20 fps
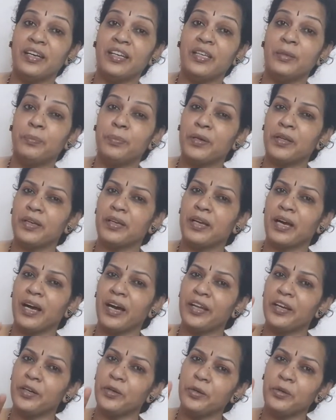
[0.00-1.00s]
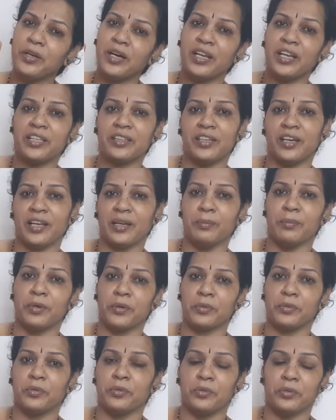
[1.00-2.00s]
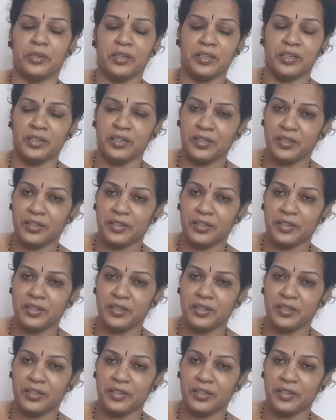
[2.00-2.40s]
ఇప్పుడు గా రెండు గాలకు తాళం పడుతుంది చూడండి